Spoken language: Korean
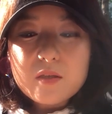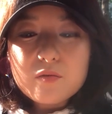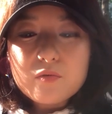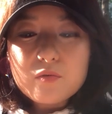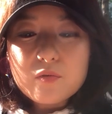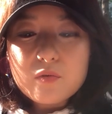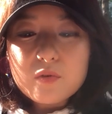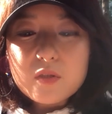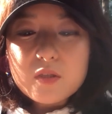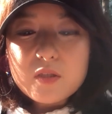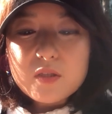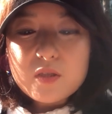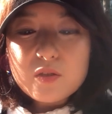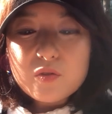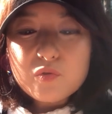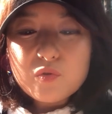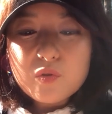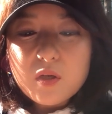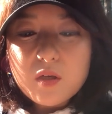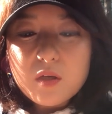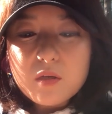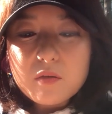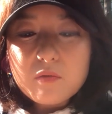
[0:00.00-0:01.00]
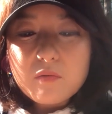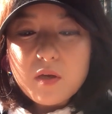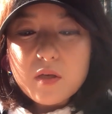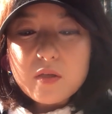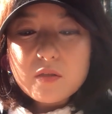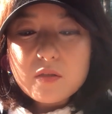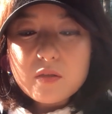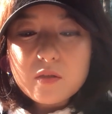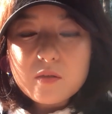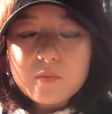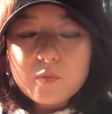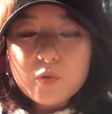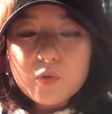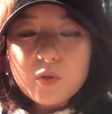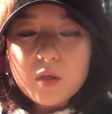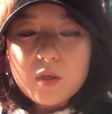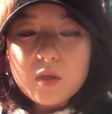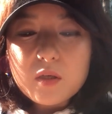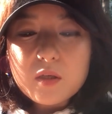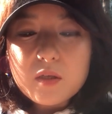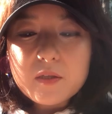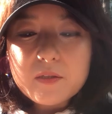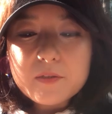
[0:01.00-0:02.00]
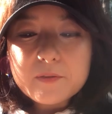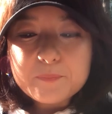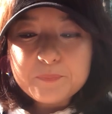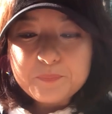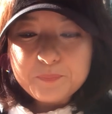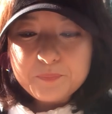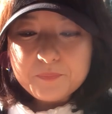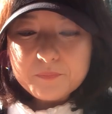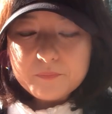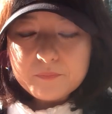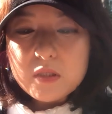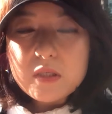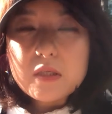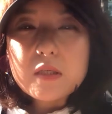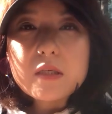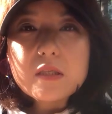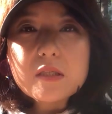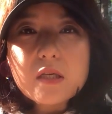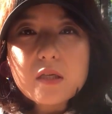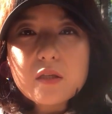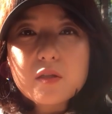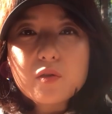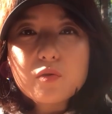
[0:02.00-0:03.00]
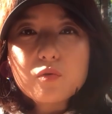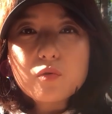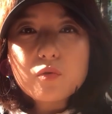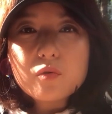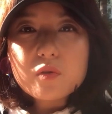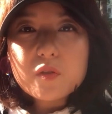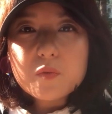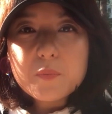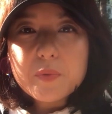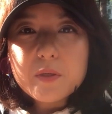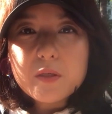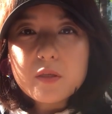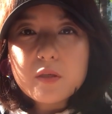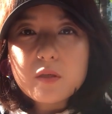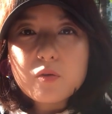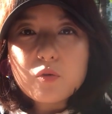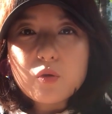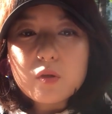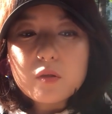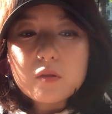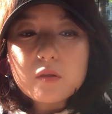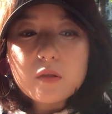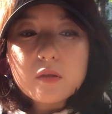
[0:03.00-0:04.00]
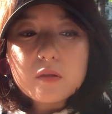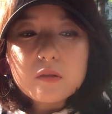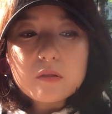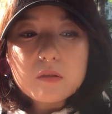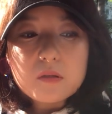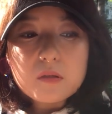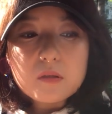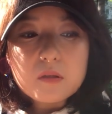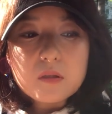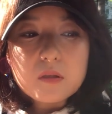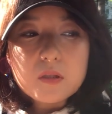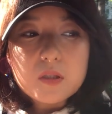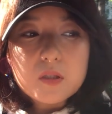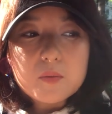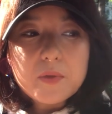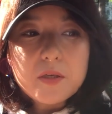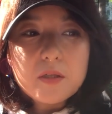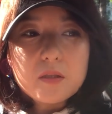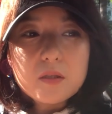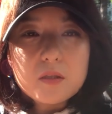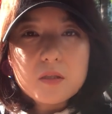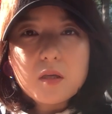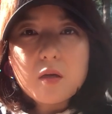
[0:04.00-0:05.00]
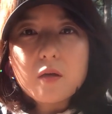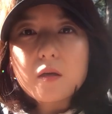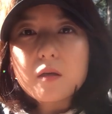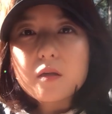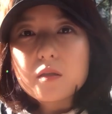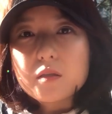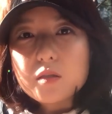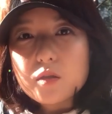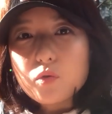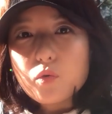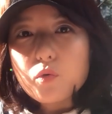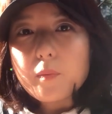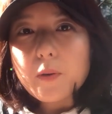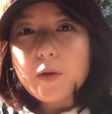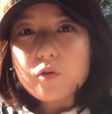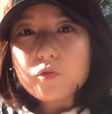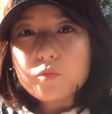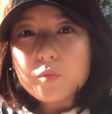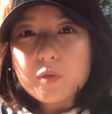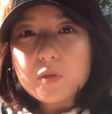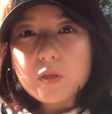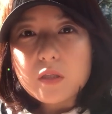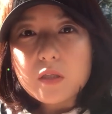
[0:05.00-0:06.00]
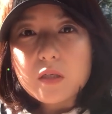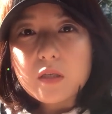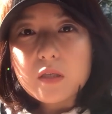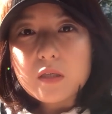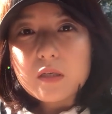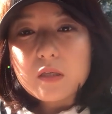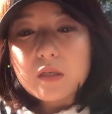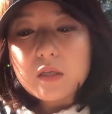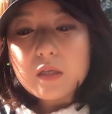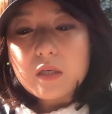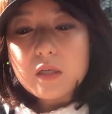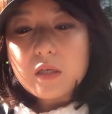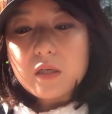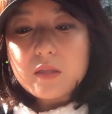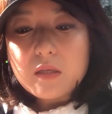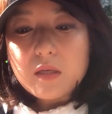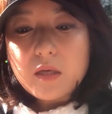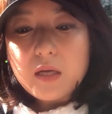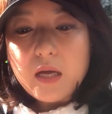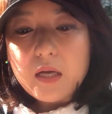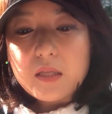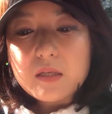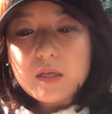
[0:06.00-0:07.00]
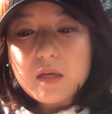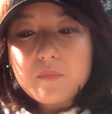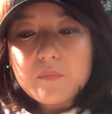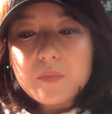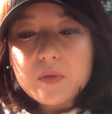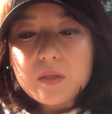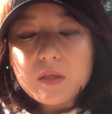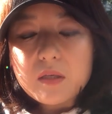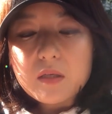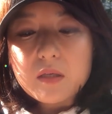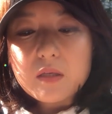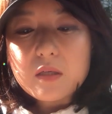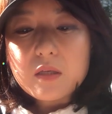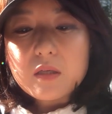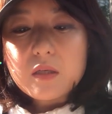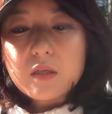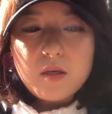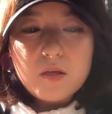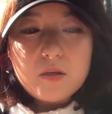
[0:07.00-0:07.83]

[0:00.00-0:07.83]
그리고 이 친구가 한 라이팅을 보니까 역시 제 예상대로 스피킹이 되는 애들은 그 말을 그냥 글로 바꾸면 되니까 라이팅이 가능합니다.